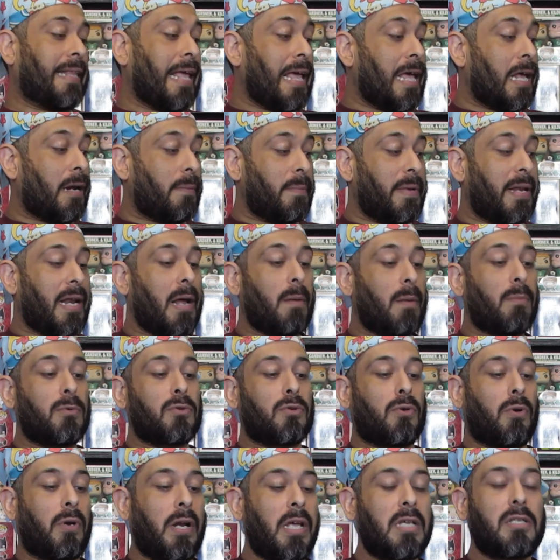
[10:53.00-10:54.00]

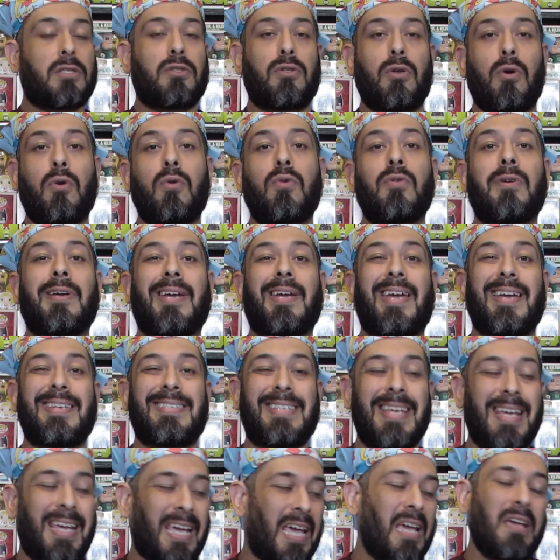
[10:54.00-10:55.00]
Terminamos con esto, que
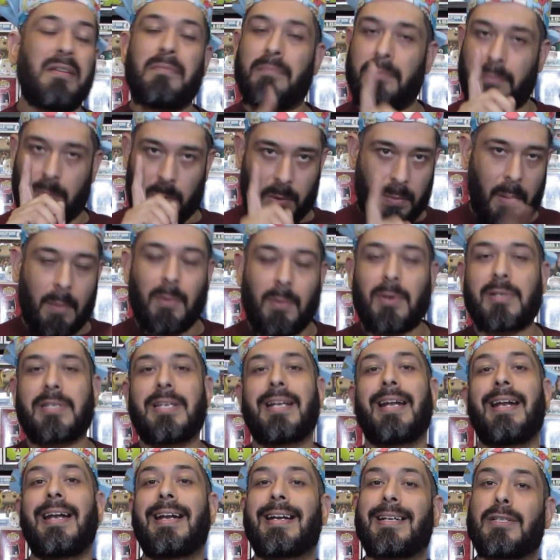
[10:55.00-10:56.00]
sigue pues vamos a
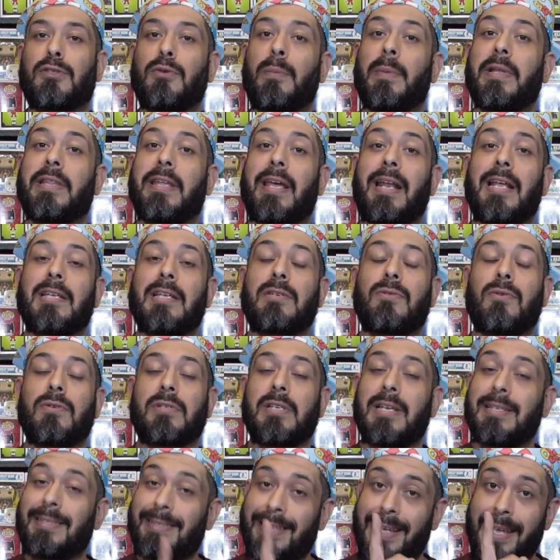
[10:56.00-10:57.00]
hacer el resumen de las
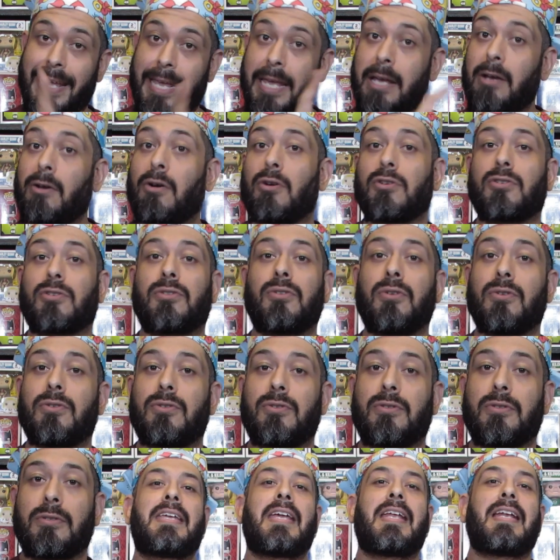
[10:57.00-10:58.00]
cosas y
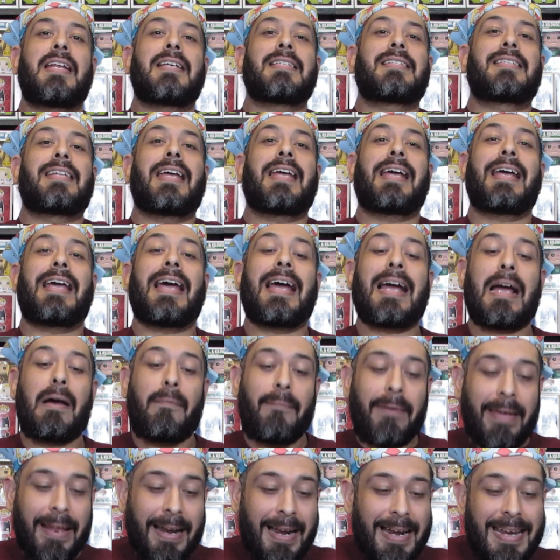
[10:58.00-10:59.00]
costos. Y en esta caja
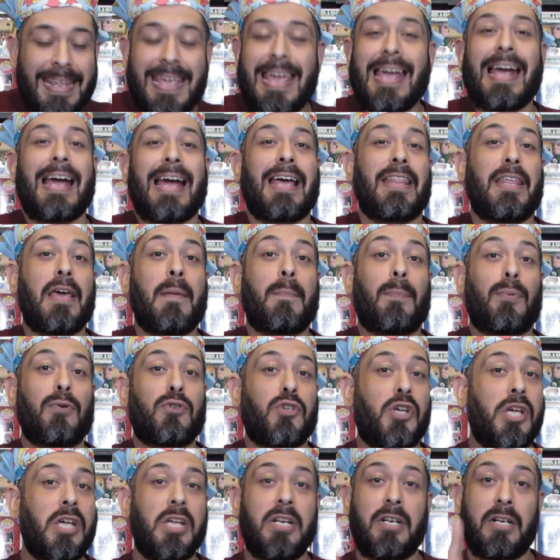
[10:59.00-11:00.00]
veraniega de
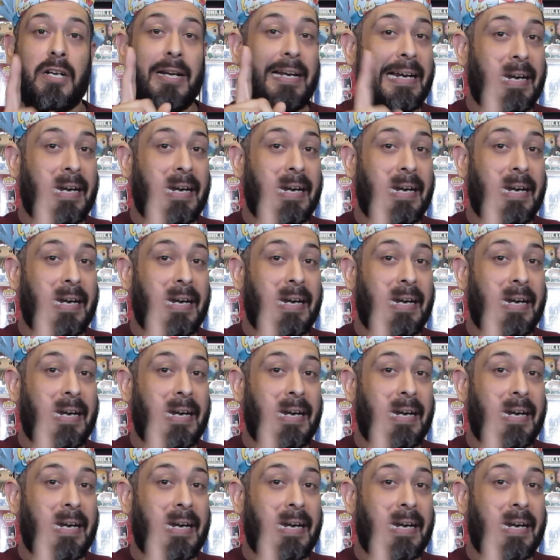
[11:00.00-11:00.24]
Puchín